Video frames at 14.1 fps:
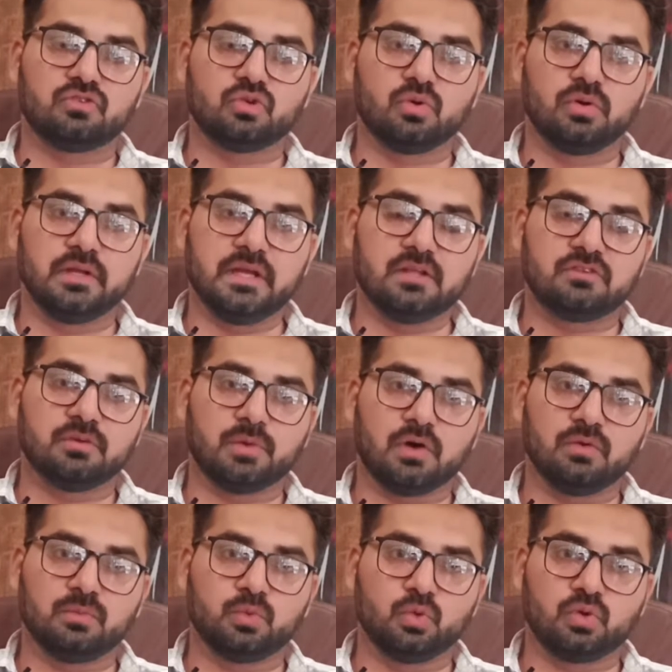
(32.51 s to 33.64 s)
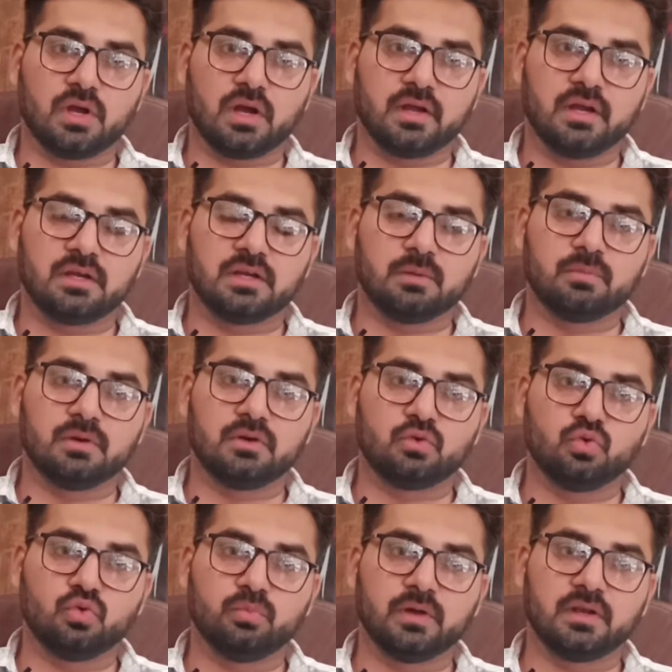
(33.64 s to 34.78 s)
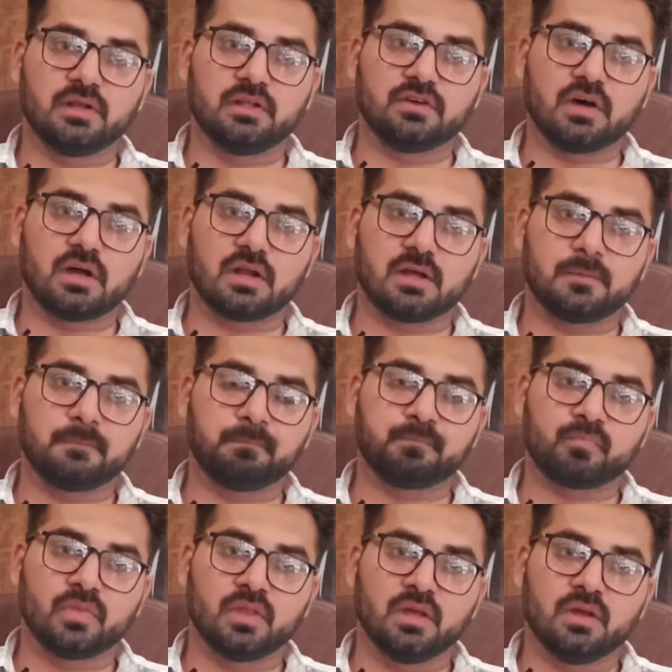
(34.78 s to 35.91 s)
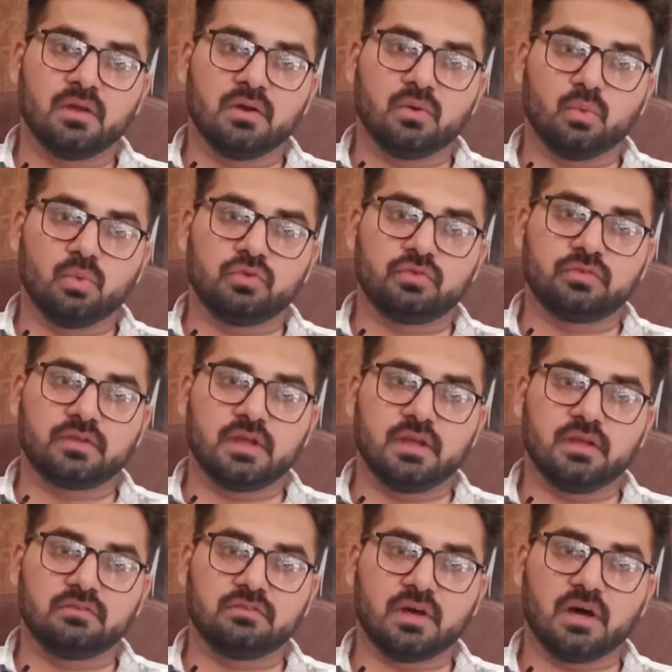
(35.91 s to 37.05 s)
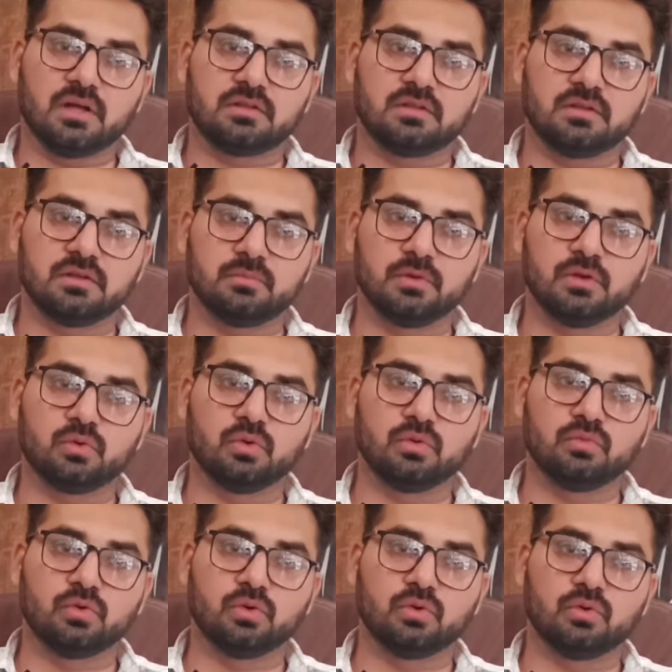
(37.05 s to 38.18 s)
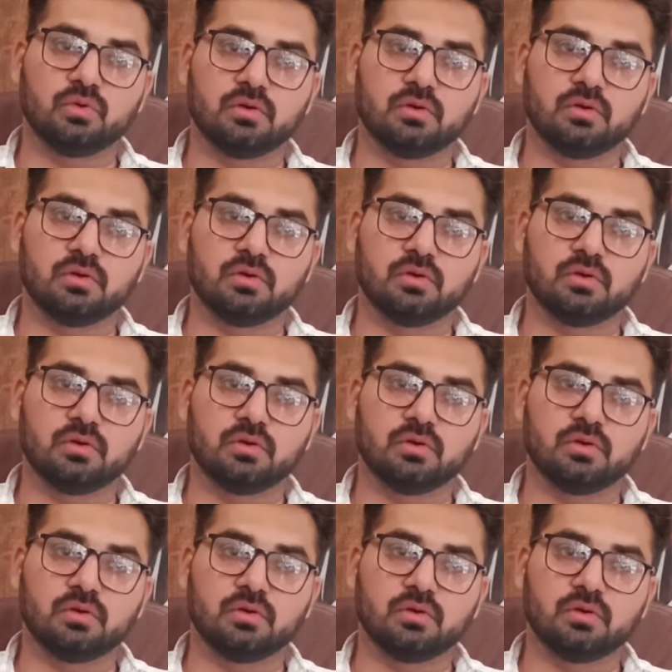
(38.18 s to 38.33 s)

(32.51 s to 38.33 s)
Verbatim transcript: जो डी एच ए बहावलपुर का गेट नंबर टू बनने जा रहा है उसके साथ बिल्कुल वो